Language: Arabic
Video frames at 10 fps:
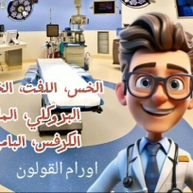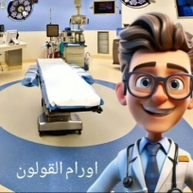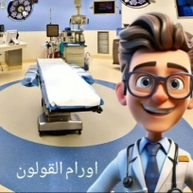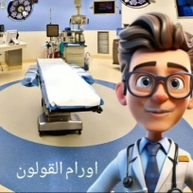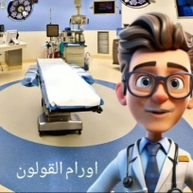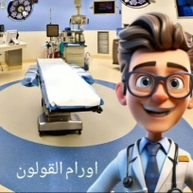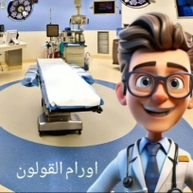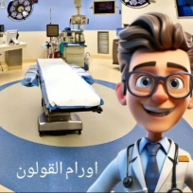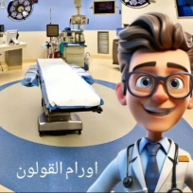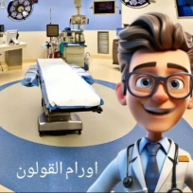تحتوي
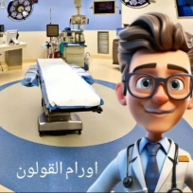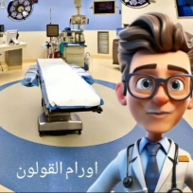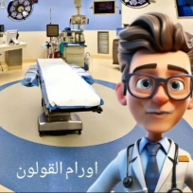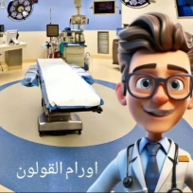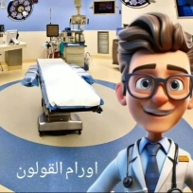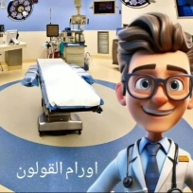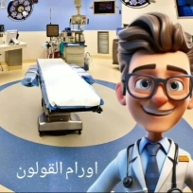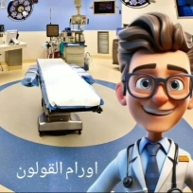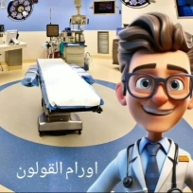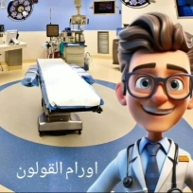على ألياف مفيدة
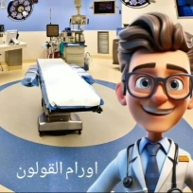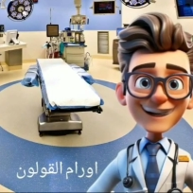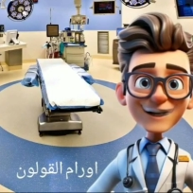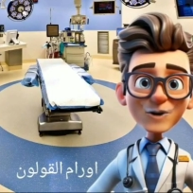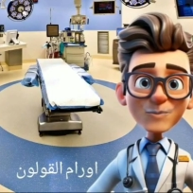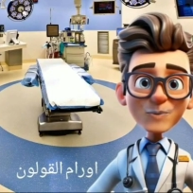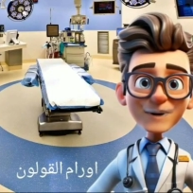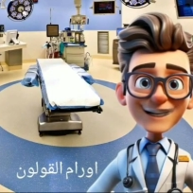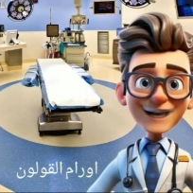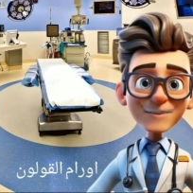الحبوب
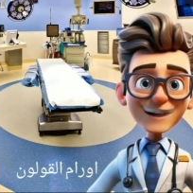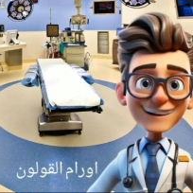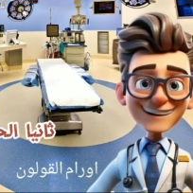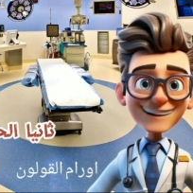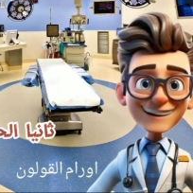الكاملة